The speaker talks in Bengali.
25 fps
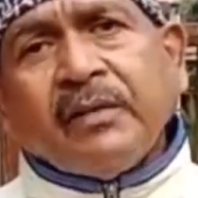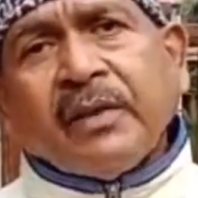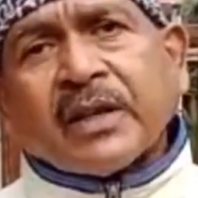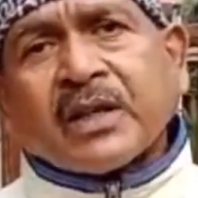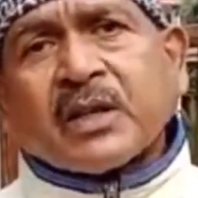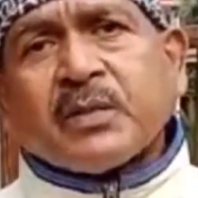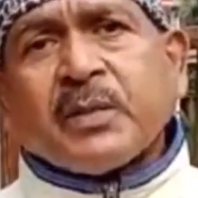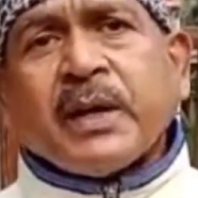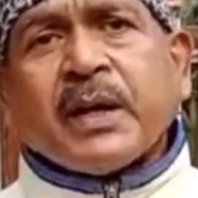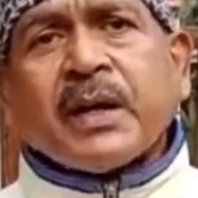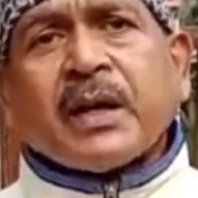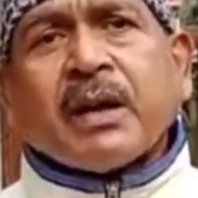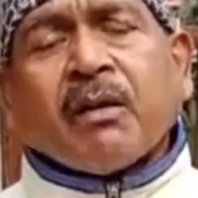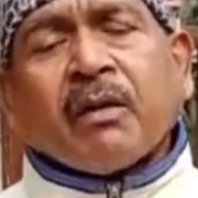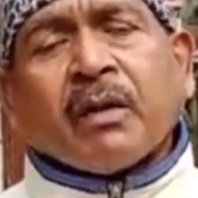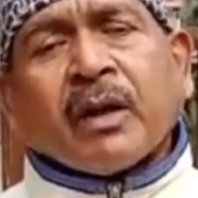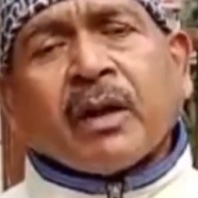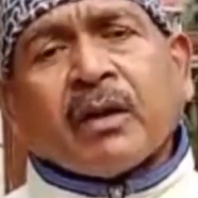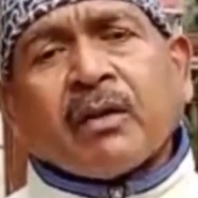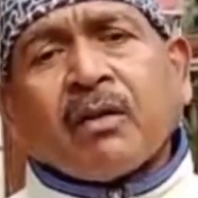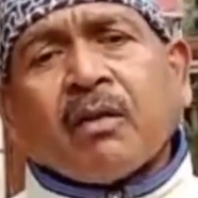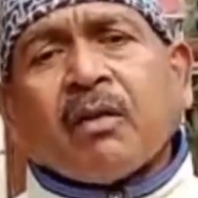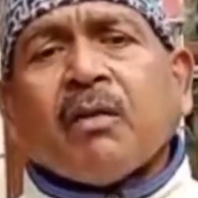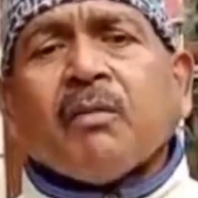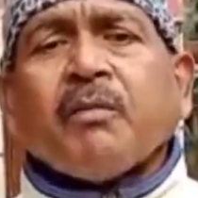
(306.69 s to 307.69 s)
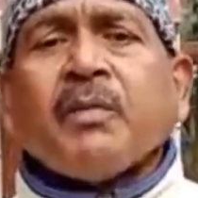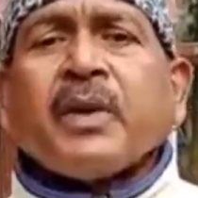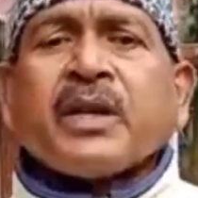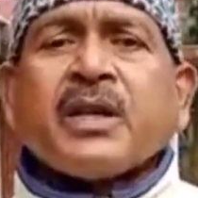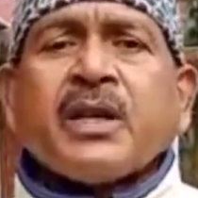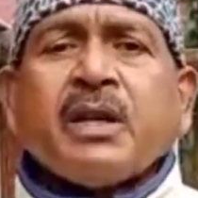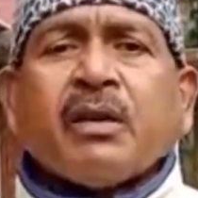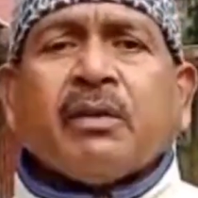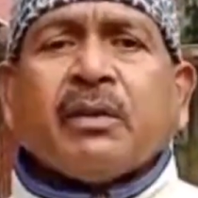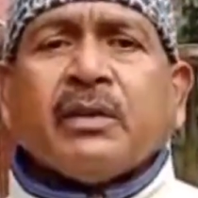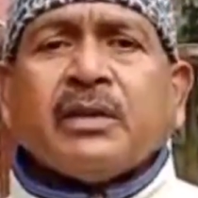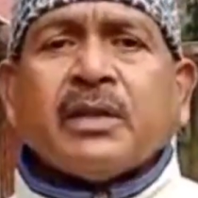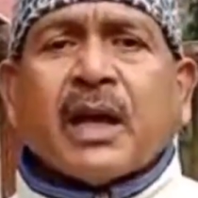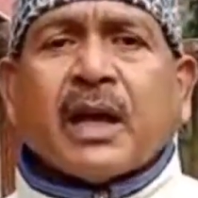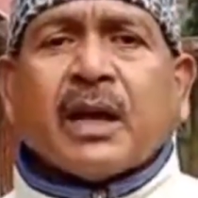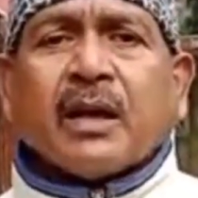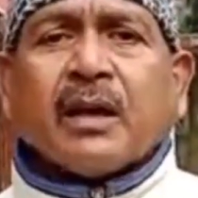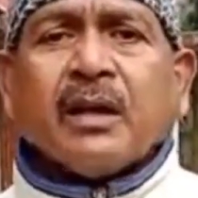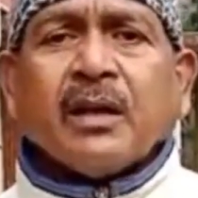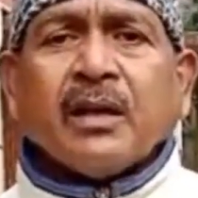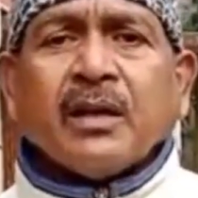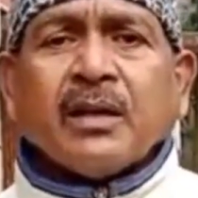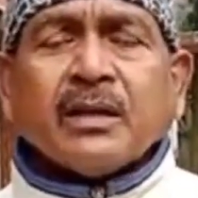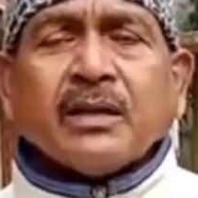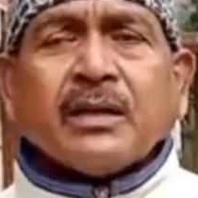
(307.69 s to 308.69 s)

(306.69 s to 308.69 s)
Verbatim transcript: ইনভেস্টমেন্টটা অনেক রকম বেশি হয়ে যায়